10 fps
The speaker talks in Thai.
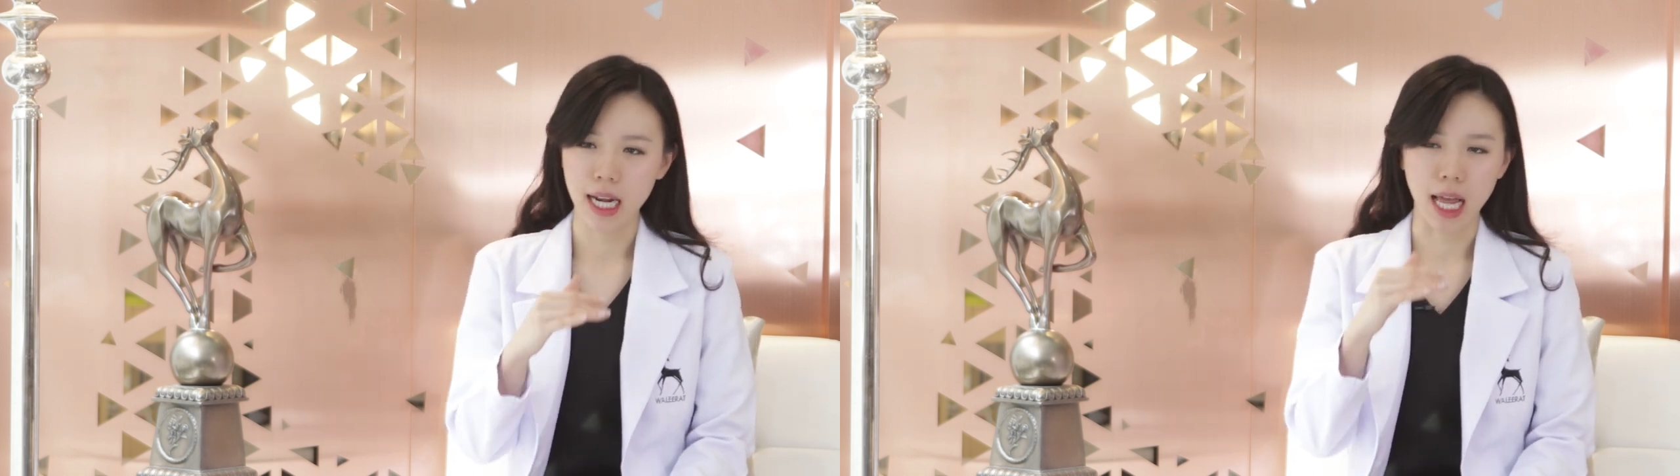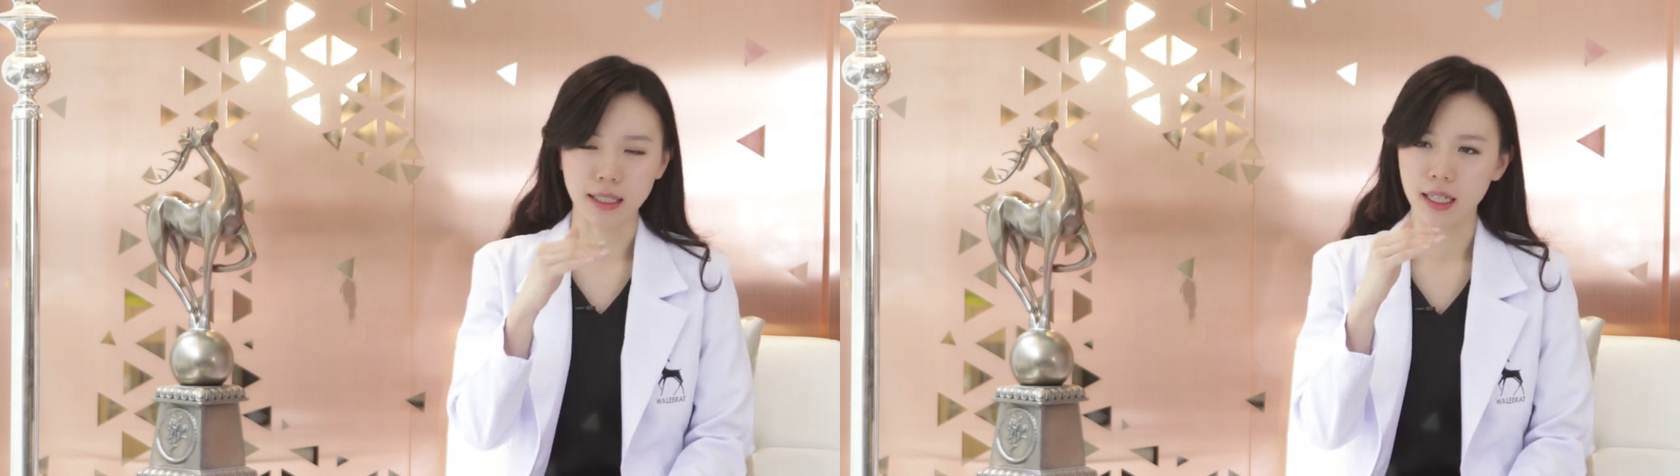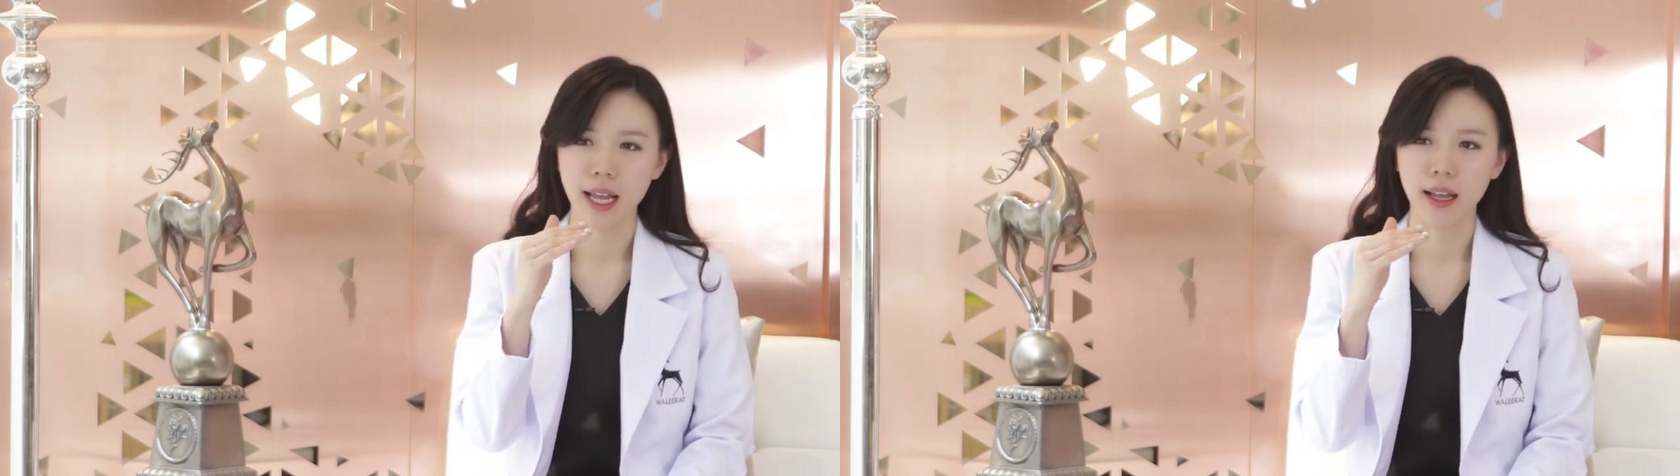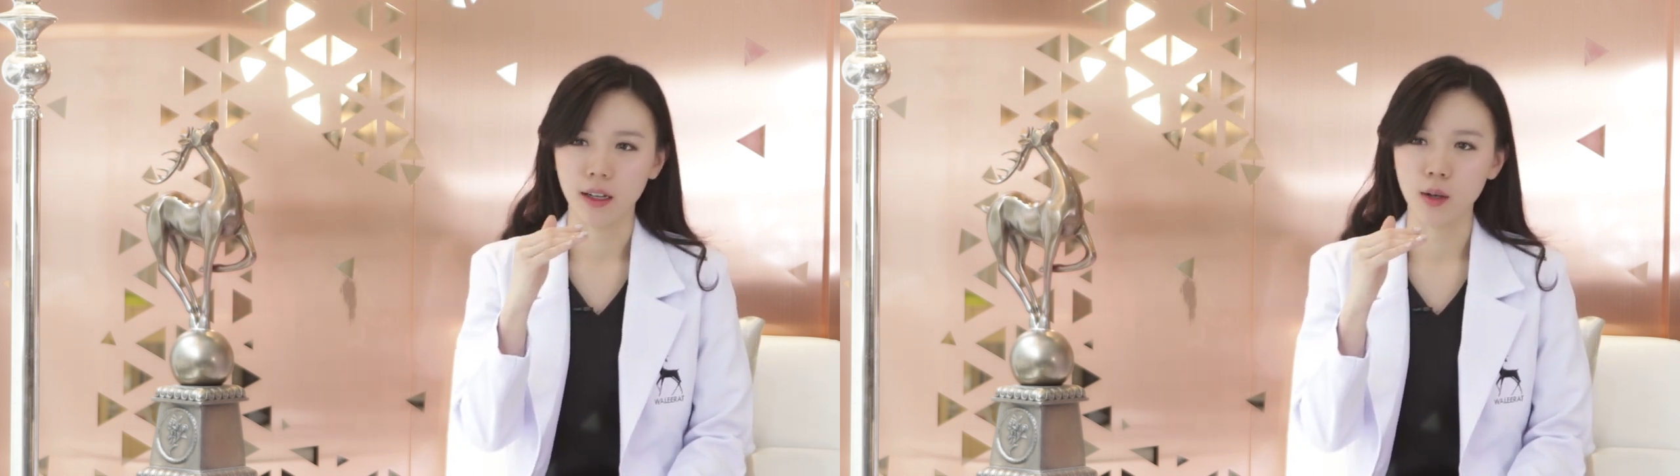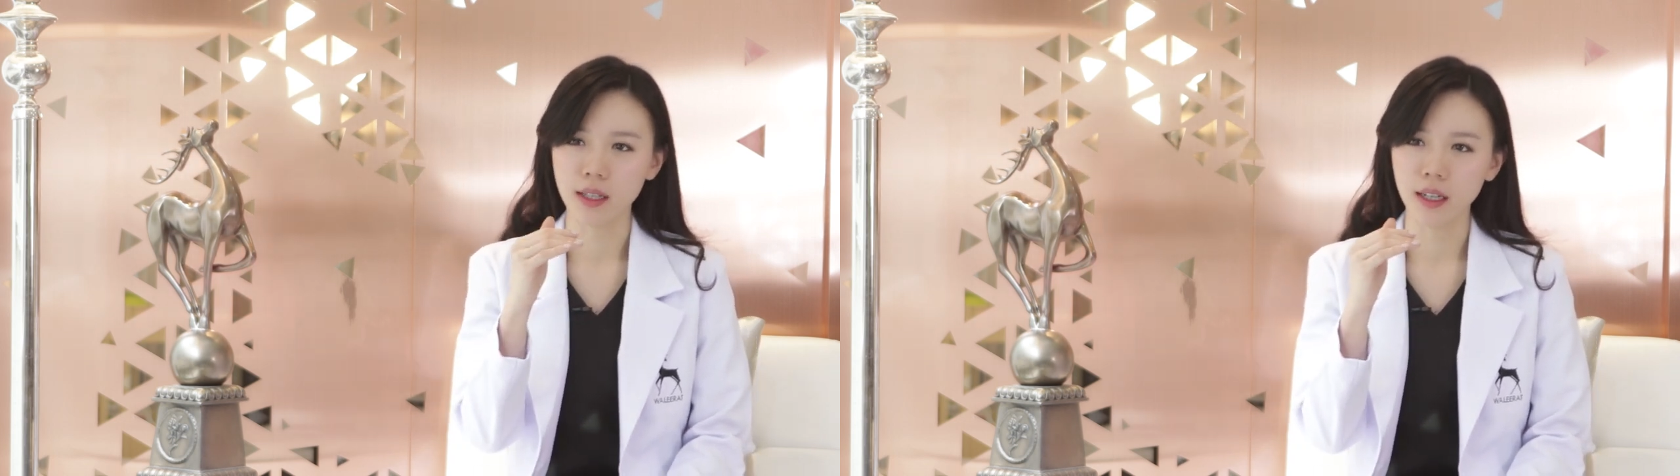หลังจากเนี้ย
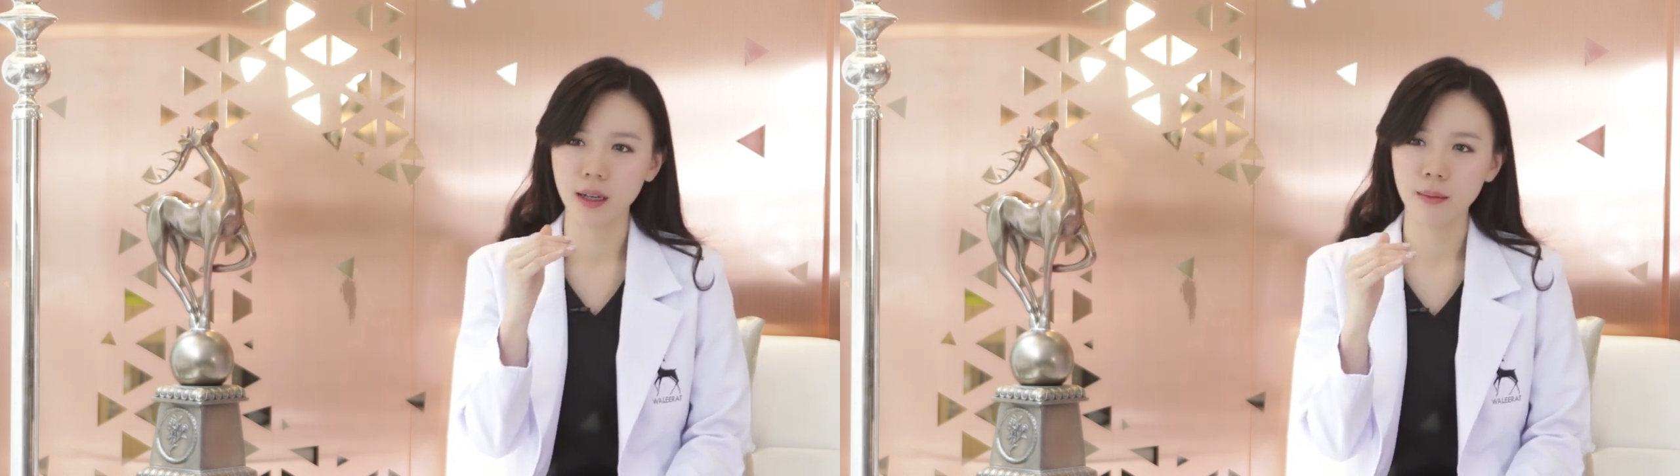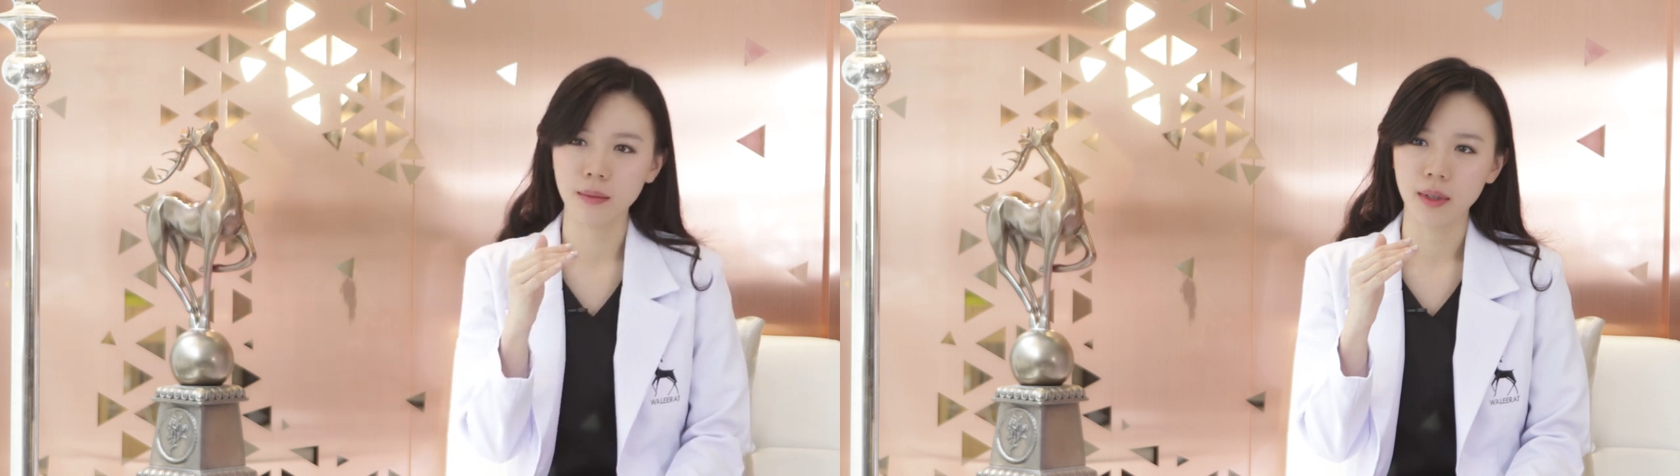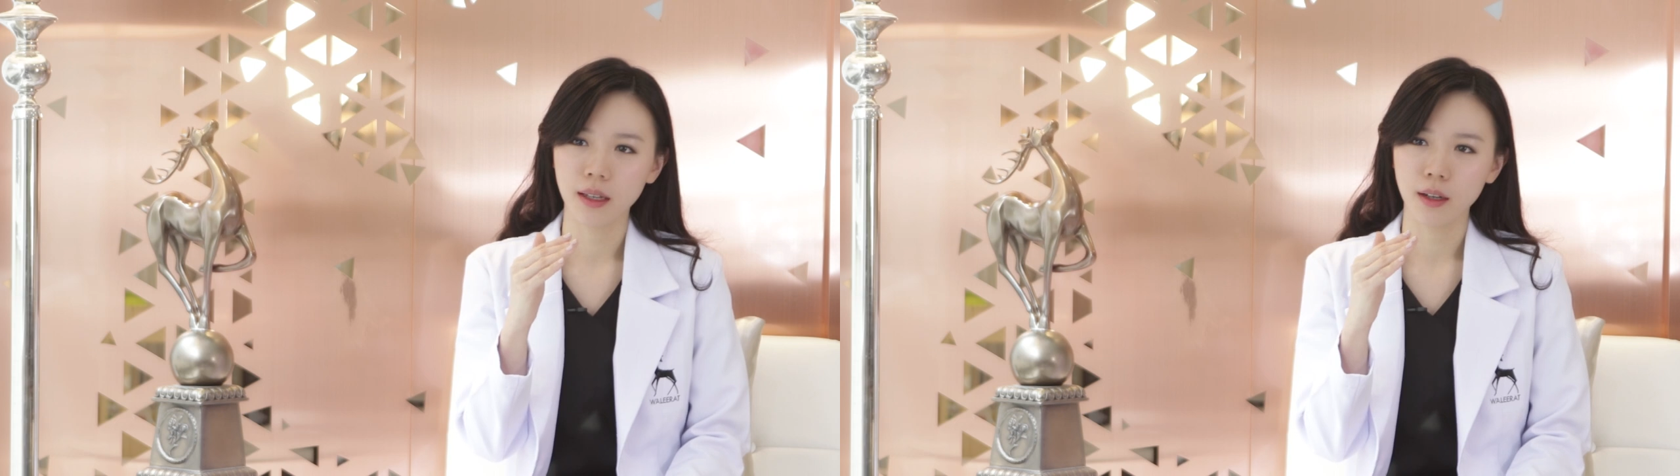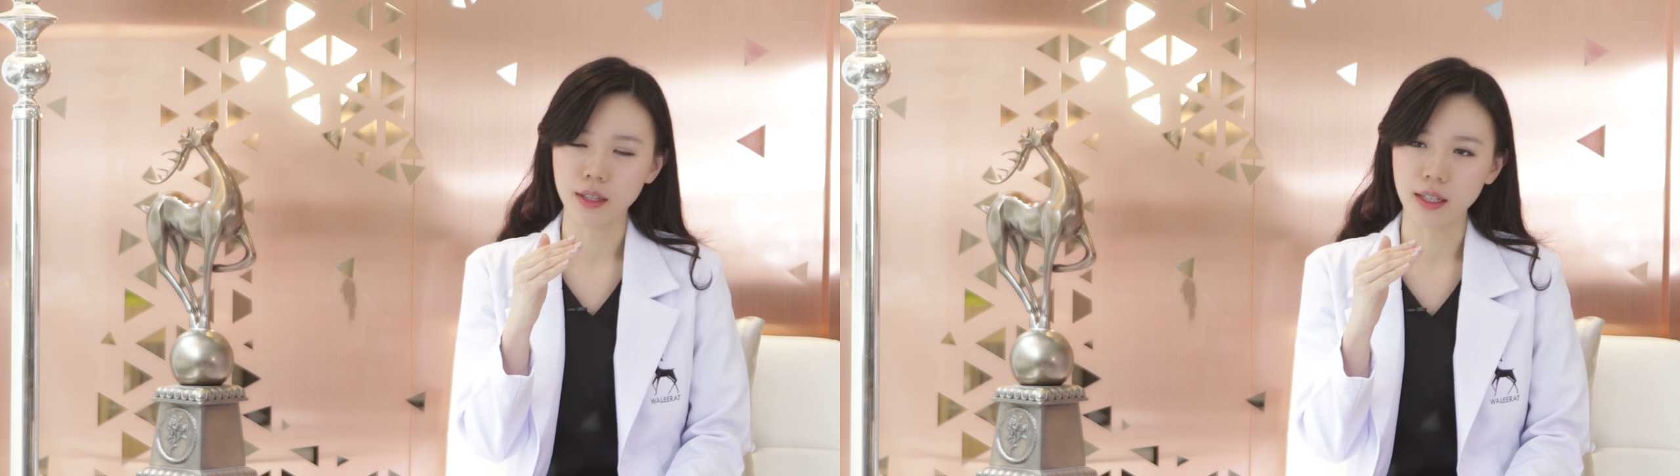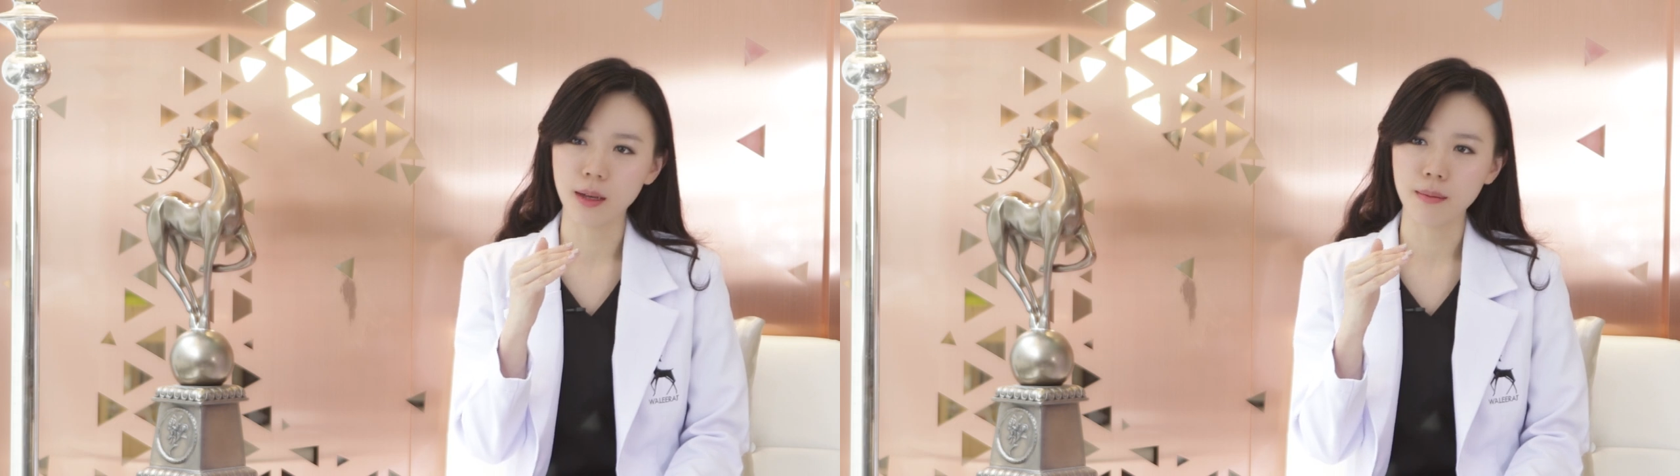ก็จะเริ่